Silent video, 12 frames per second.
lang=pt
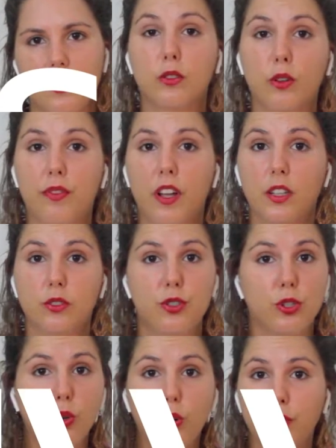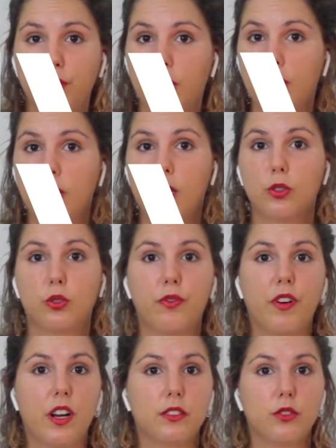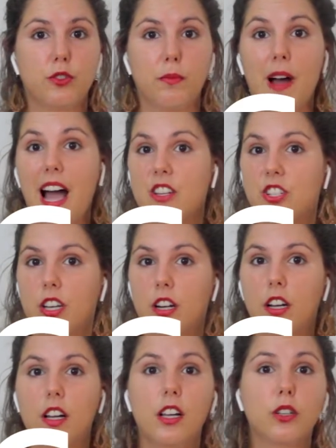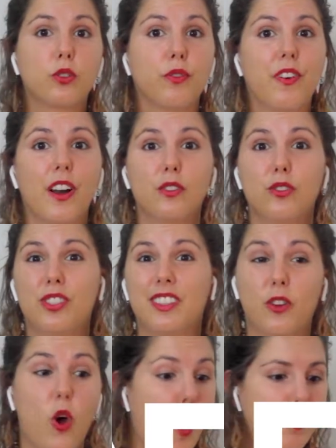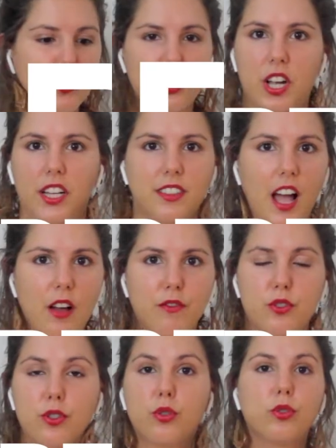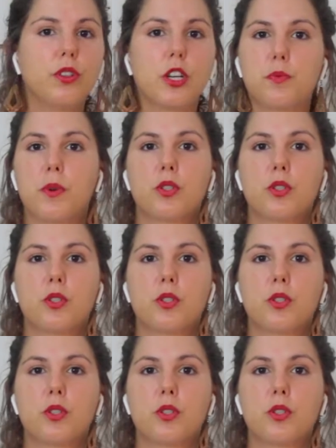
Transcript: E eu estou falando de luva, eu estou falando de máscara, eu estou falando de copo descartável, de tudo que as